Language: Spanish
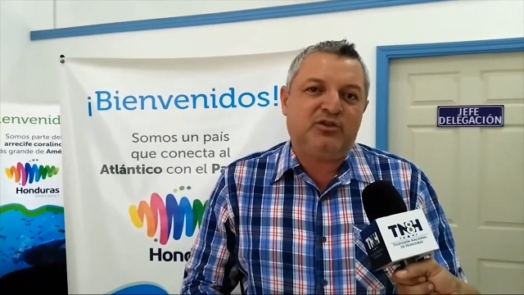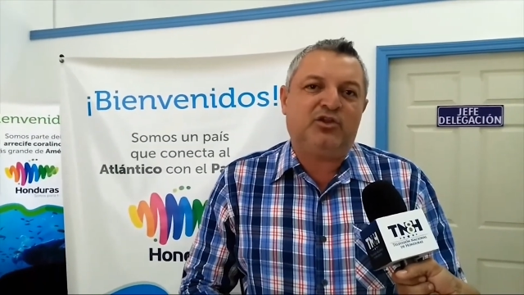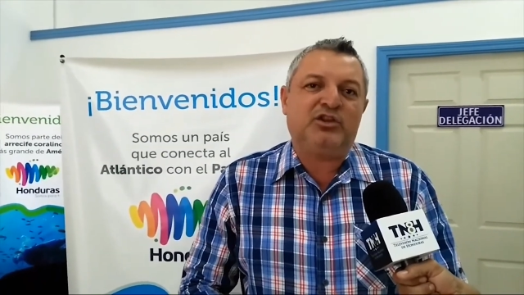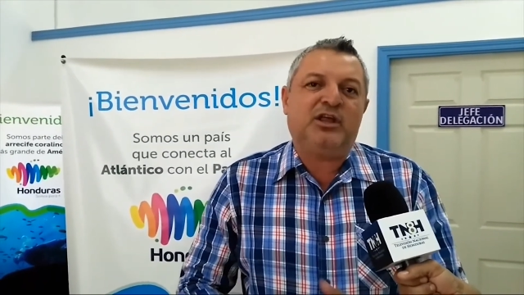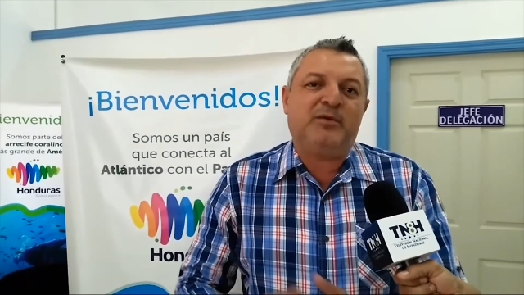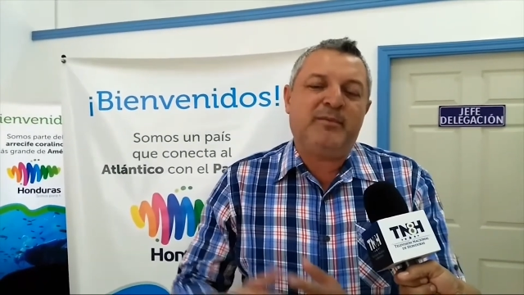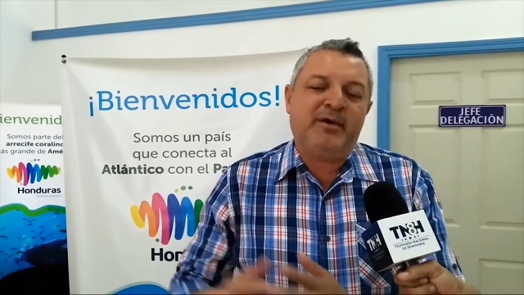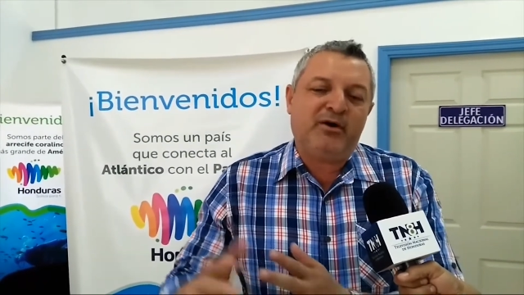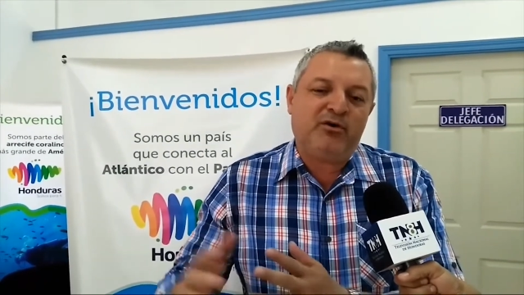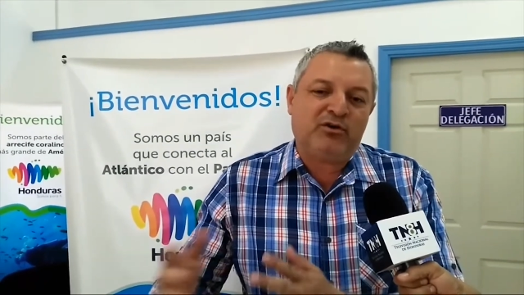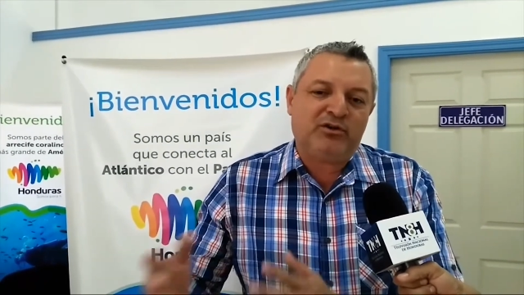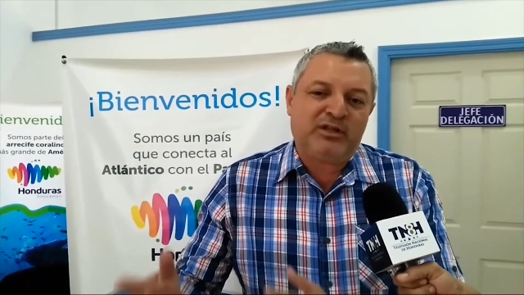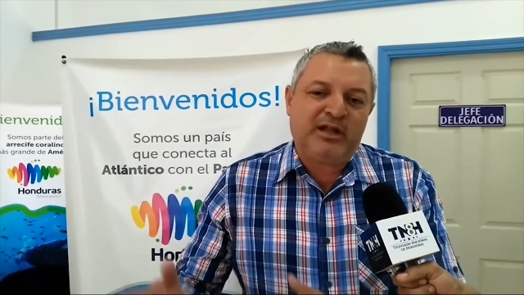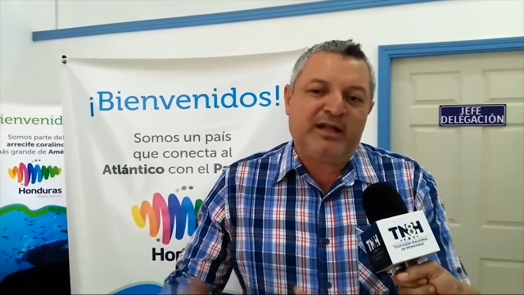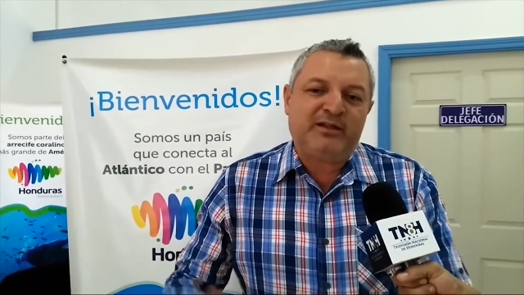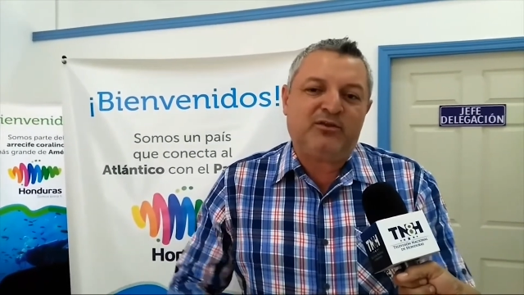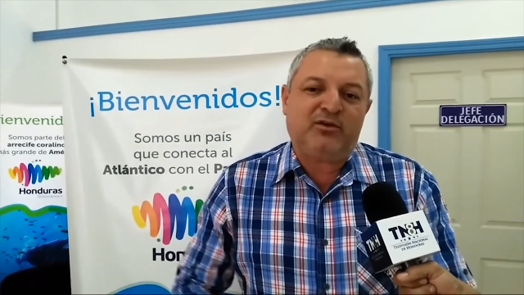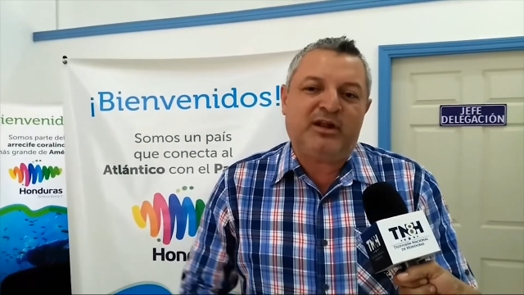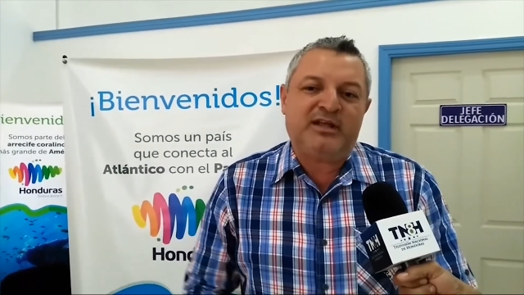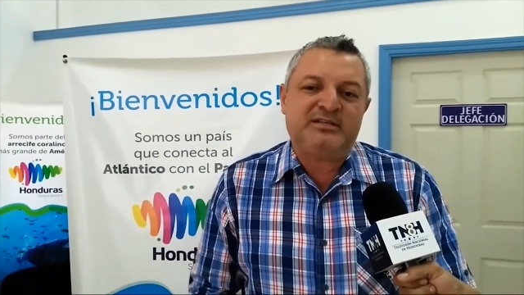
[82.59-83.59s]
donde mejor
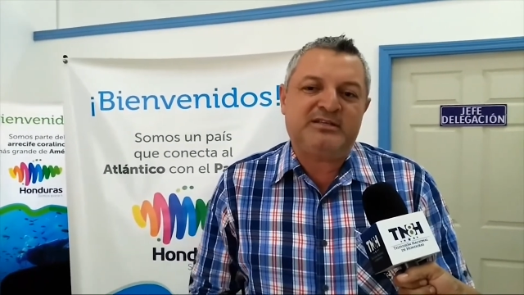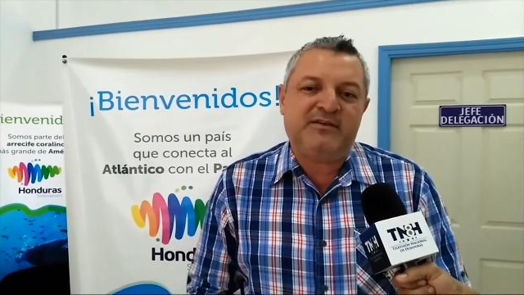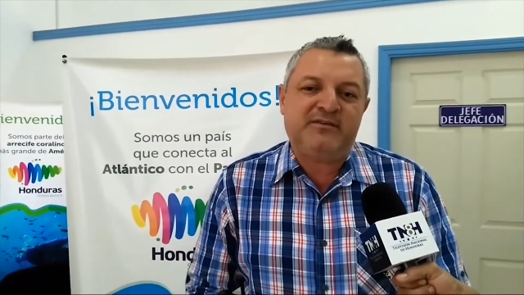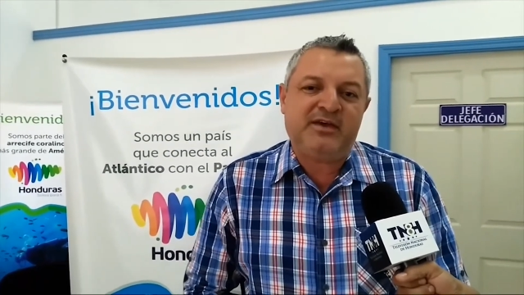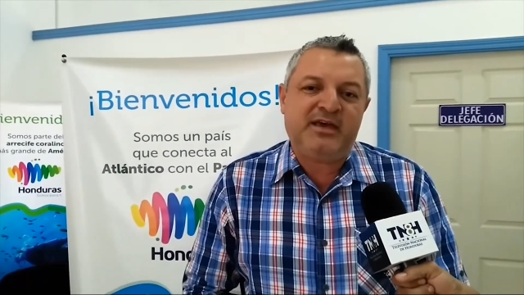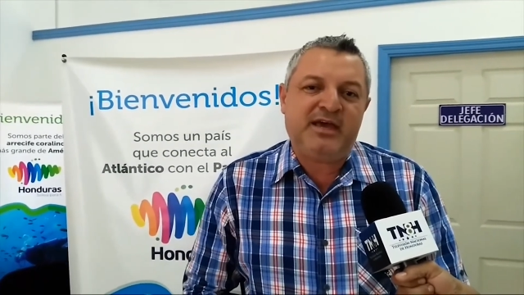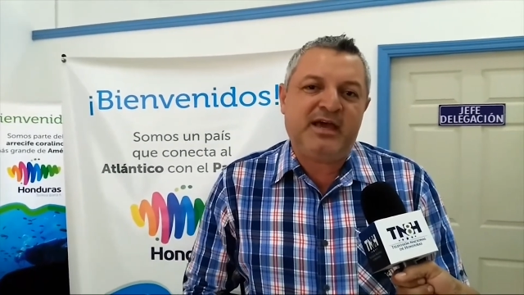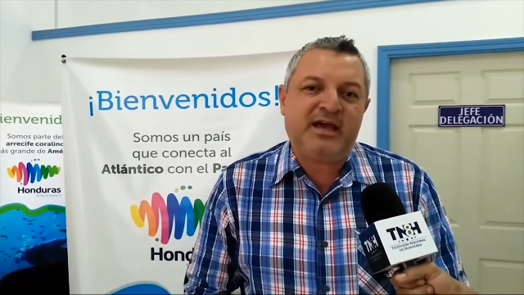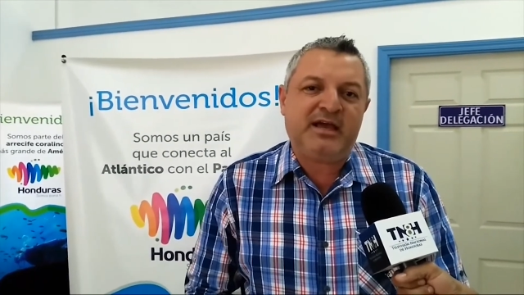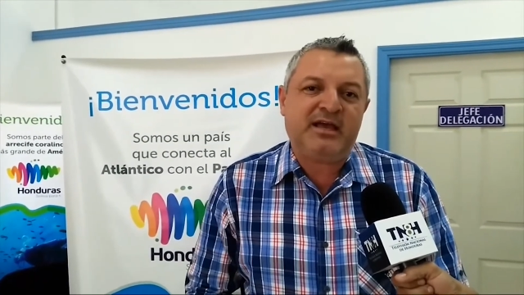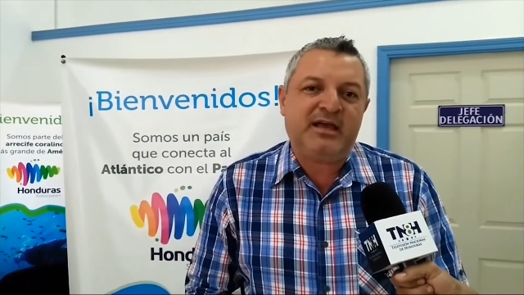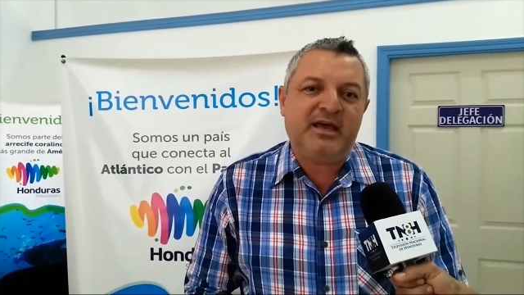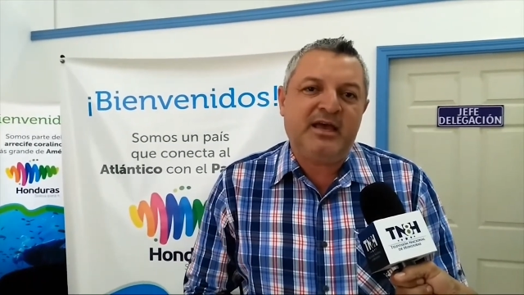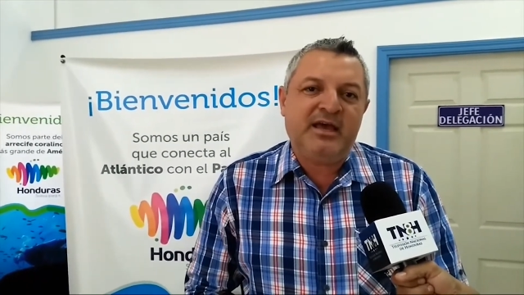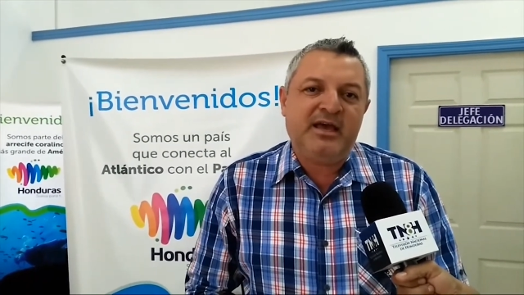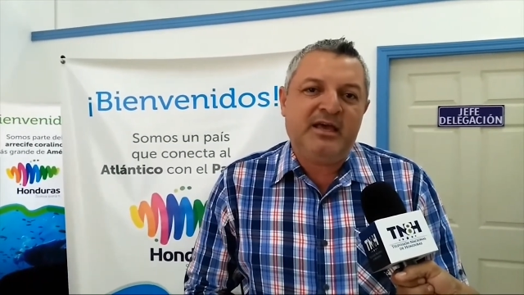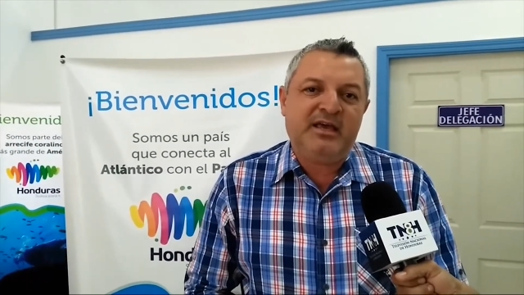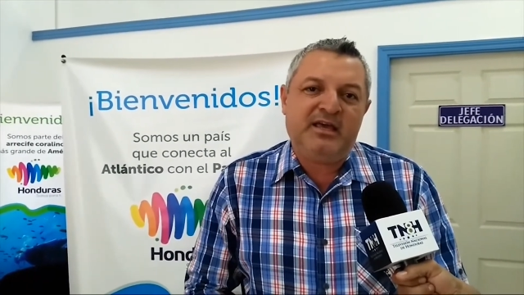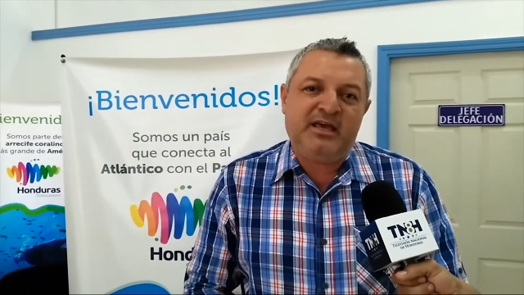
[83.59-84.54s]
trato recibían